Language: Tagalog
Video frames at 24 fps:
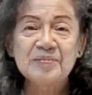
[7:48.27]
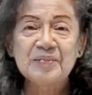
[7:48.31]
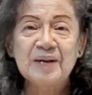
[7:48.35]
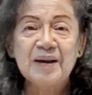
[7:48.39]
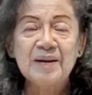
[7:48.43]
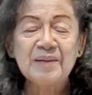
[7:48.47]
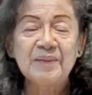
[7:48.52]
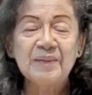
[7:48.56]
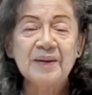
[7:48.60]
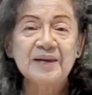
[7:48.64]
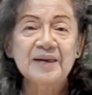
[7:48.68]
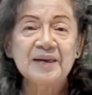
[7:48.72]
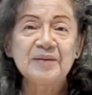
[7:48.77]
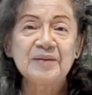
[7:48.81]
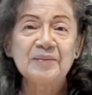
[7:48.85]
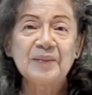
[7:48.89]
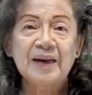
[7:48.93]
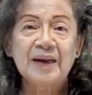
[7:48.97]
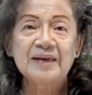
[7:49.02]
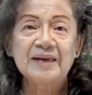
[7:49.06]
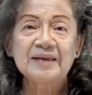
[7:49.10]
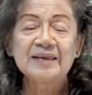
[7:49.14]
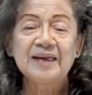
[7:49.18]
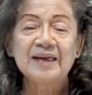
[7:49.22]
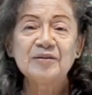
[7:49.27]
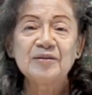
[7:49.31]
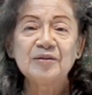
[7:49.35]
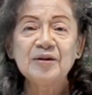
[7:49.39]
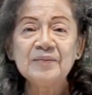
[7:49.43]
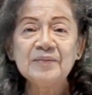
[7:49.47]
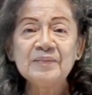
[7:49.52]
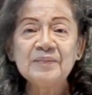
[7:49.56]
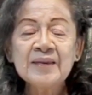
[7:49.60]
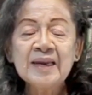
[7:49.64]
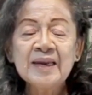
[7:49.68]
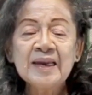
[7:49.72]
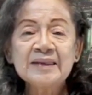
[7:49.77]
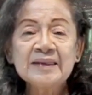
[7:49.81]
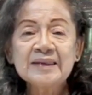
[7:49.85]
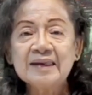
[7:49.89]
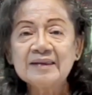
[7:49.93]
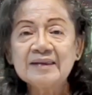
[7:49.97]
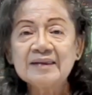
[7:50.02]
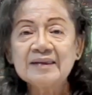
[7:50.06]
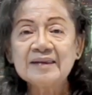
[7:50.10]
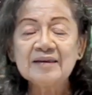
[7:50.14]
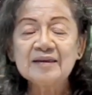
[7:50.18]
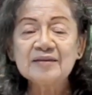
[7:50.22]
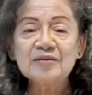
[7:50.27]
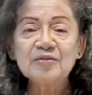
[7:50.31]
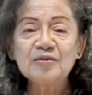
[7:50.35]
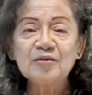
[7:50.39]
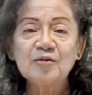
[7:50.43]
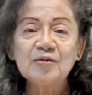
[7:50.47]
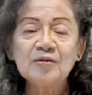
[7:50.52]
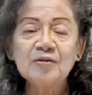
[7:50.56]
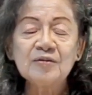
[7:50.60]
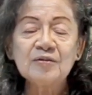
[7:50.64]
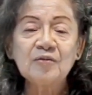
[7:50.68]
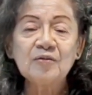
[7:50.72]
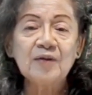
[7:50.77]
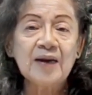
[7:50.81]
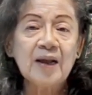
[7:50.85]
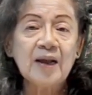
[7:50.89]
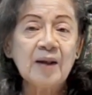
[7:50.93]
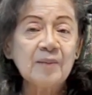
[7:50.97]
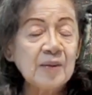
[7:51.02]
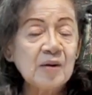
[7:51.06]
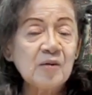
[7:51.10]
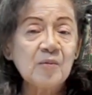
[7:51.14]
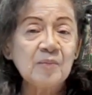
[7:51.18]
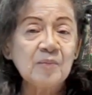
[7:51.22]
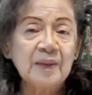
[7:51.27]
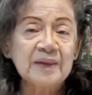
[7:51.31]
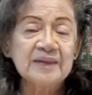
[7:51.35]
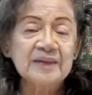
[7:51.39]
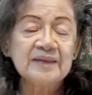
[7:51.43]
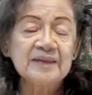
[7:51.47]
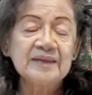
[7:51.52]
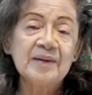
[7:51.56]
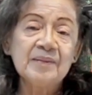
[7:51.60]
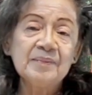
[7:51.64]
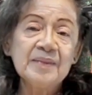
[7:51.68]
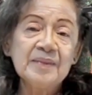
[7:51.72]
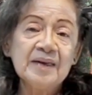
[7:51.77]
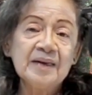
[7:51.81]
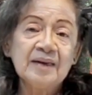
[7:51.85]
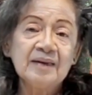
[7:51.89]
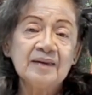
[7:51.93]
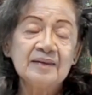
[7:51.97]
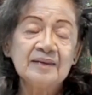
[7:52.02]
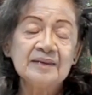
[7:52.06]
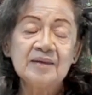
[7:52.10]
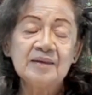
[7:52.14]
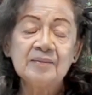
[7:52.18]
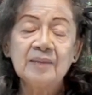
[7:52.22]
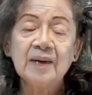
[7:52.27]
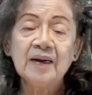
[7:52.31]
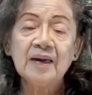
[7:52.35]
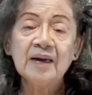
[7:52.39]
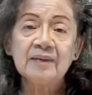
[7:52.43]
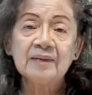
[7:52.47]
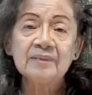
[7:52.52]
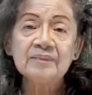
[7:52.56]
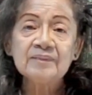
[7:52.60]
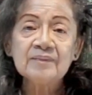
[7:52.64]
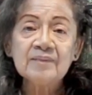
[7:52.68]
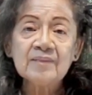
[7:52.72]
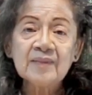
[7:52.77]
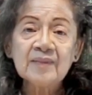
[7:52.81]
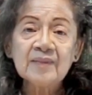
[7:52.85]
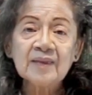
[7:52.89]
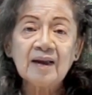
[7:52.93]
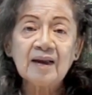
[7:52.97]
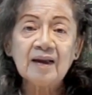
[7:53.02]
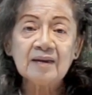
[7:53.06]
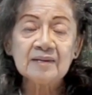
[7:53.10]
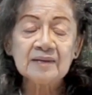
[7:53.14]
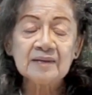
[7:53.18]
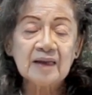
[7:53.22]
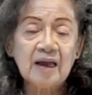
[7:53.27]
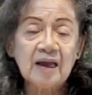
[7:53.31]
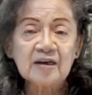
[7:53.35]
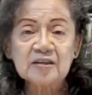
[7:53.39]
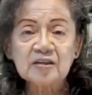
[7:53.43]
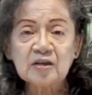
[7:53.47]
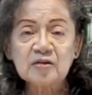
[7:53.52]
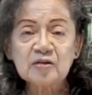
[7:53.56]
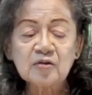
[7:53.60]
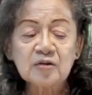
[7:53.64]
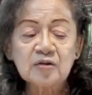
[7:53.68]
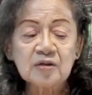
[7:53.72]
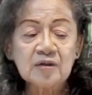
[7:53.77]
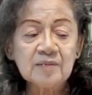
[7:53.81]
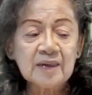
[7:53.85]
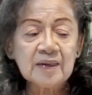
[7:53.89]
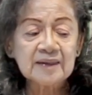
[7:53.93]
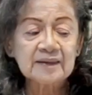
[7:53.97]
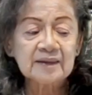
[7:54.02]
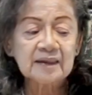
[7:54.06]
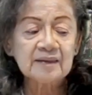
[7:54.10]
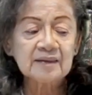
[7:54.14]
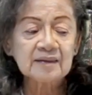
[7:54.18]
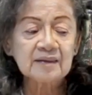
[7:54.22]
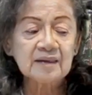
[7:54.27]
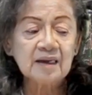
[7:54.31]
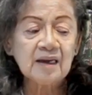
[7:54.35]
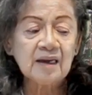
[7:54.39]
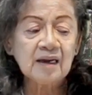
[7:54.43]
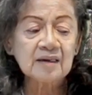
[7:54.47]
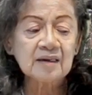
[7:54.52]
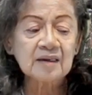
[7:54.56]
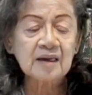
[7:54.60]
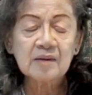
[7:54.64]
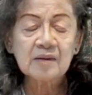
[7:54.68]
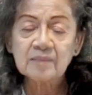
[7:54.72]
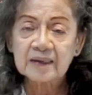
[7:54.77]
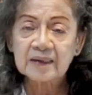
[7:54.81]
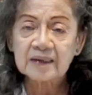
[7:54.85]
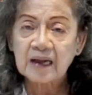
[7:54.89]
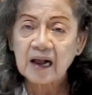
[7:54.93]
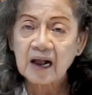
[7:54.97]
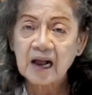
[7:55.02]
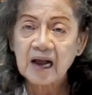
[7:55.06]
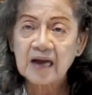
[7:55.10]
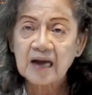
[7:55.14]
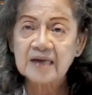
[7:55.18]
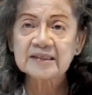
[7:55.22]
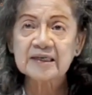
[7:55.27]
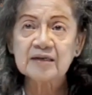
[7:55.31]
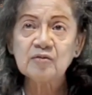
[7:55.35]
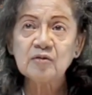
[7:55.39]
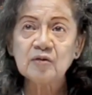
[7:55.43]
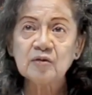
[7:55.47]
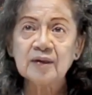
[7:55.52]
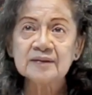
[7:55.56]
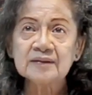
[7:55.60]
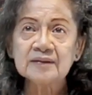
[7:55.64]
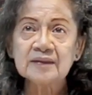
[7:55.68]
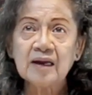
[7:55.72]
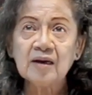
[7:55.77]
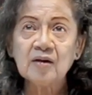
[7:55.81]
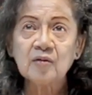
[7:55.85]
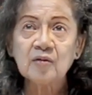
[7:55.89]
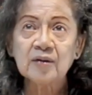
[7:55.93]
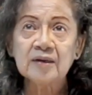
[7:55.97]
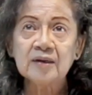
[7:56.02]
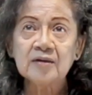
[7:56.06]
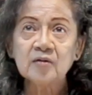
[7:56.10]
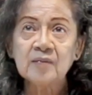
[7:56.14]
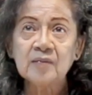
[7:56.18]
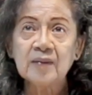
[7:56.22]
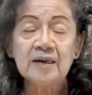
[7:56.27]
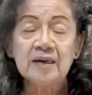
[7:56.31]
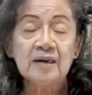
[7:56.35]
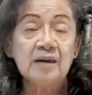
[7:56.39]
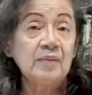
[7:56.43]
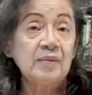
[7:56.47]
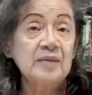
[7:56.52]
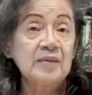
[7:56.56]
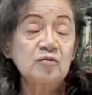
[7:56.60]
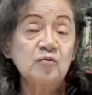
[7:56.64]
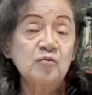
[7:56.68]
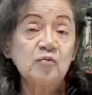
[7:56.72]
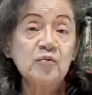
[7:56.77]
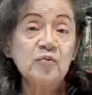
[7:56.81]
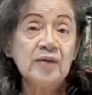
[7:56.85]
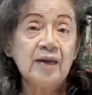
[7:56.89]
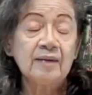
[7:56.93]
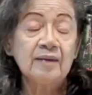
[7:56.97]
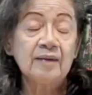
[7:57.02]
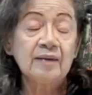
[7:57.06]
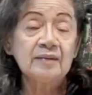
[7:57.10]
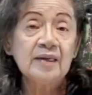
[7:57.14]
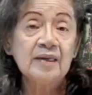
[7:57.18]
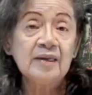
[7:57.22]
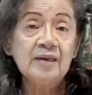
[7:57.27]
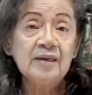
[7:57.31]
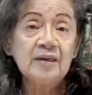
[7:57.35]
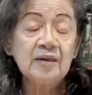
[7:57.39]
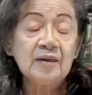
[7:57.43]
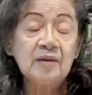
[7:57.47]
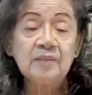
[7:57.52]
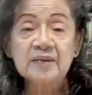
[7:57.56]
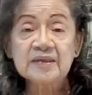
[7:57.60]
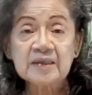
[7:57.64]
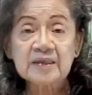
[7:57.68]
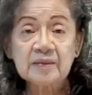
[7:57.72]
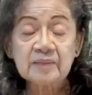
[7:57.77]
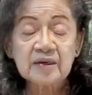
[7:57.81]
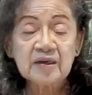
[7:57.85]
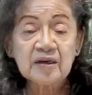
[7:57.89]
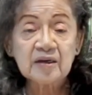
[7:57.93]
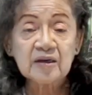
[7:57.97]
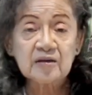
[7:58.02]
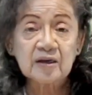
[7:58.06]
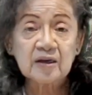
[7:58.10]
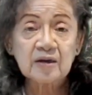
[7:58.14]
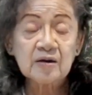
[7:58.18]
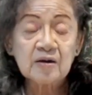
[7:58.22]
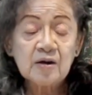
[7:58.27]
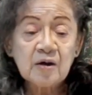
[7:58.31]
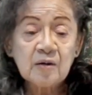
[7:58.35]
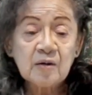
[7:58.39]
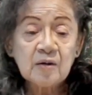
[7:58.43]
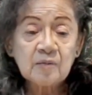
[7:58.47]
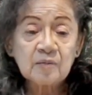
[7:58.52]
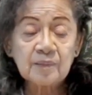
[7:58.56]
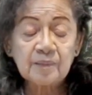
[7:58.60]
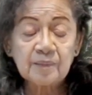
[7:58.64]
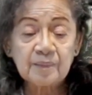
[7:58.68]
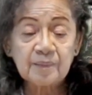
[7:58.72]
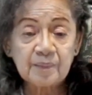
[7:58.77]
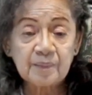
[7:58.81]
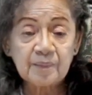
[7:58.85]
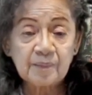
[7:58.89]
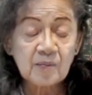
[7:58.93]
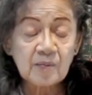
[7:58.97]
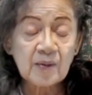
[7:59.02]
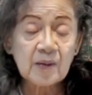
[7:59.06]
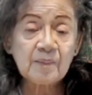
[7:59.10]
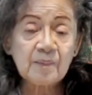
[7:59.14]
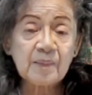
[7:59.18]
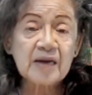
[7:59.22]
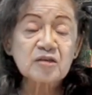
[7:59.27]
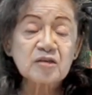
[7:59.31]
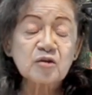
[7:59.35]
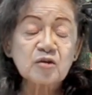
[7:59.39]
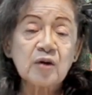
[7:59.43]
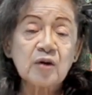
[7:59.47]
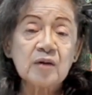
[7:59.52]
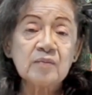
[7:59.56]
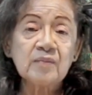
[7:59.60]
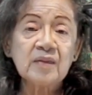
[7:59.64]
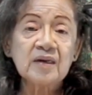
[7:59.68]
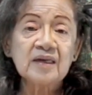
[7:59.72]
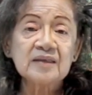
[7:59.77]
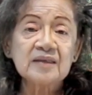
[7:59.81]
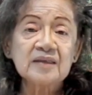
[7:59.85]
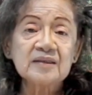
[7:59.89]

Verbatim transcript: Hindi ba? Pag, parang ganon. Talagang noong wala pa hong pandemya, di ba? Nakita nyo naman, talagang hanggang magkakasya ho ang tao, eh, lumalabas ho yan. Ibig sabihin eh, pumapasok